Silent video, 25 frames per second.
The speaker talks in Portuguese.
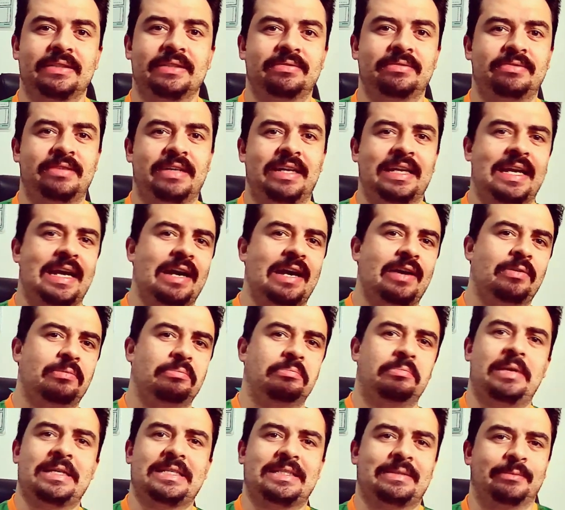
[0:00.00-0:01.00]
falharam
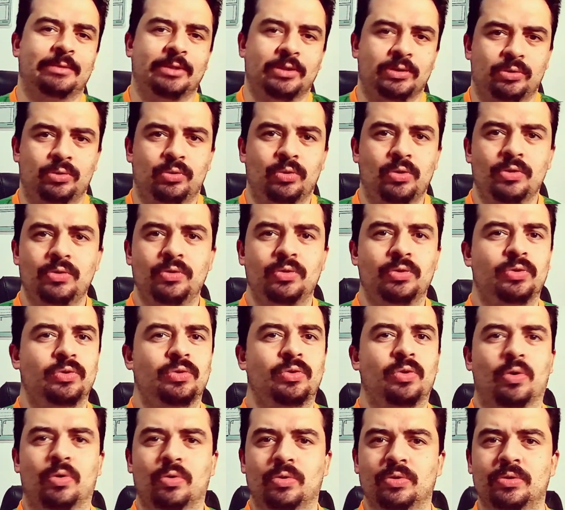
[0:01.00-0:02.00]
basicamente todos os
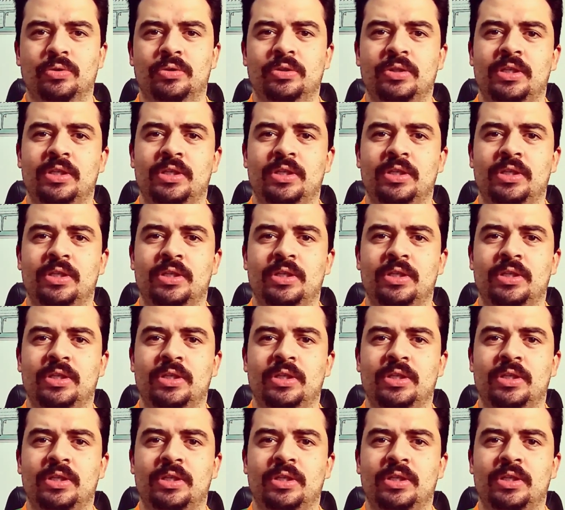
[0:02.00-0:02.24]
gols.